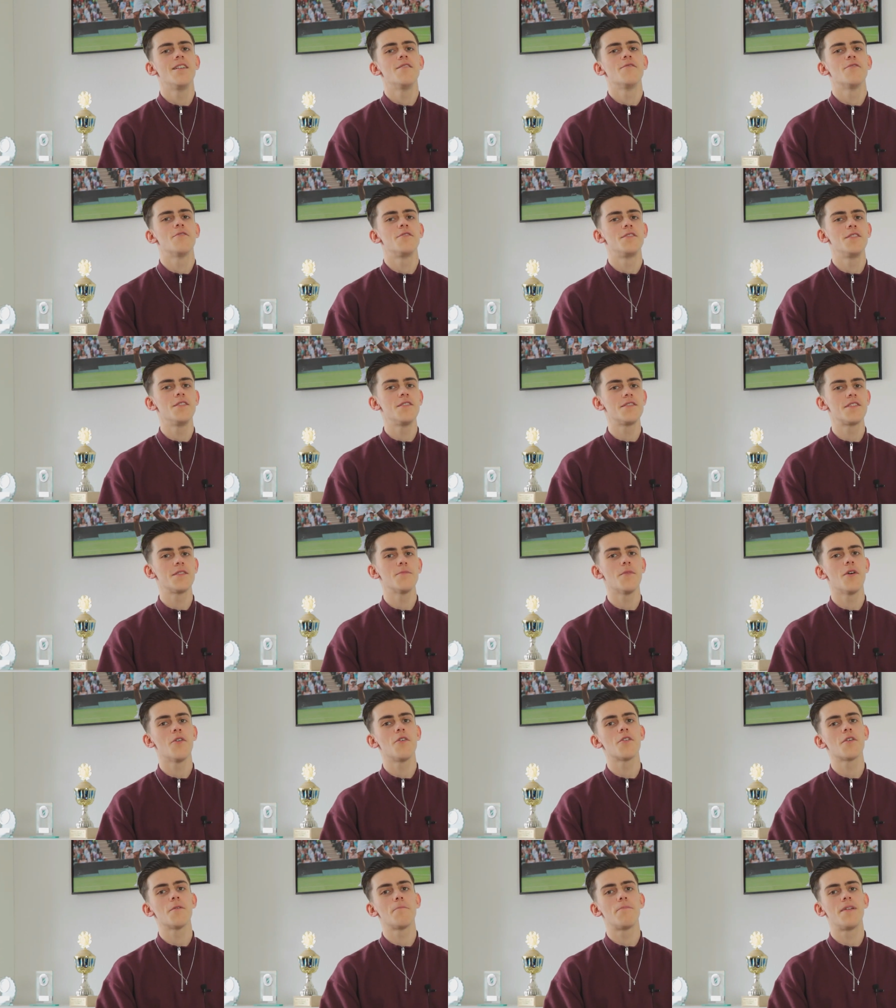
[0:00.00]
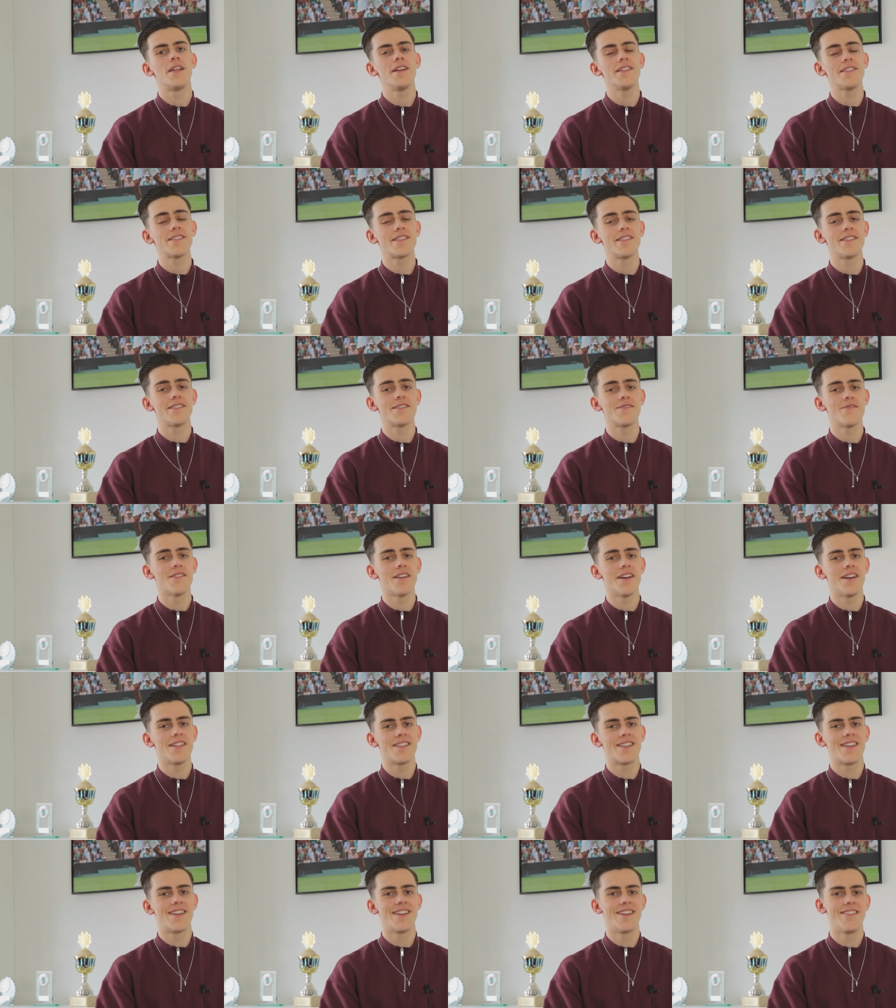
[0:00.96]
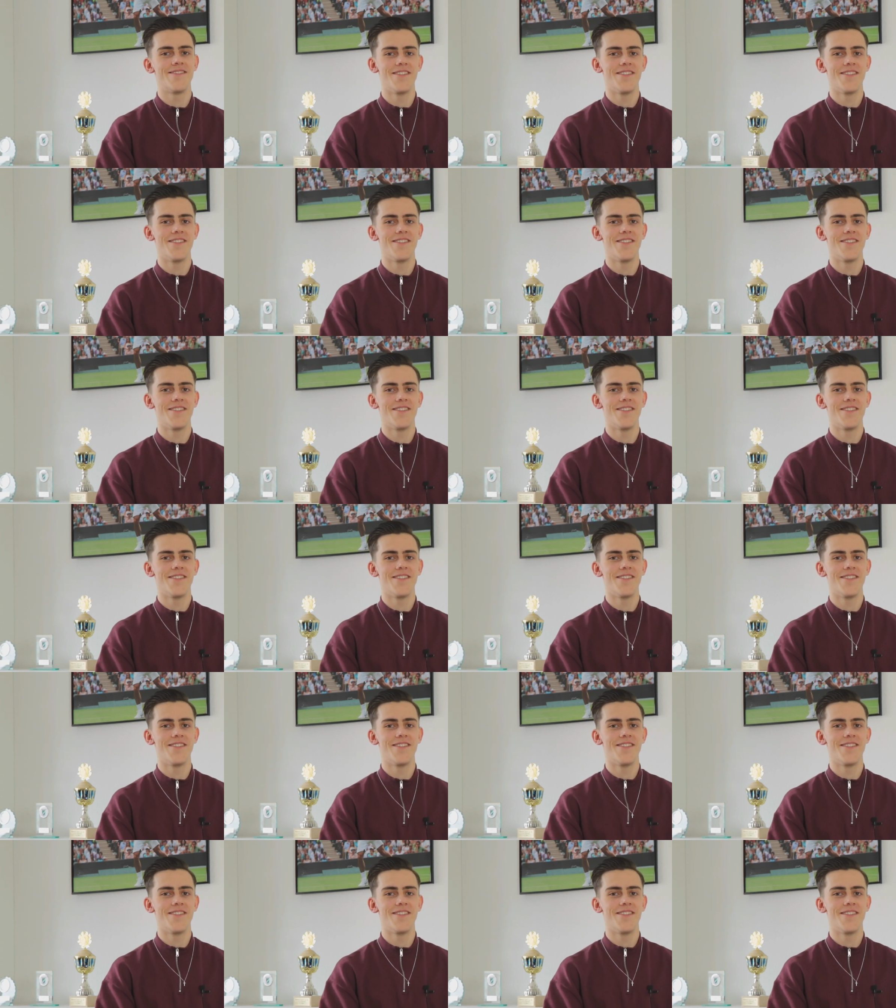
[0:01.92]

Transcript: vor der euch immer eure Playstation warnt,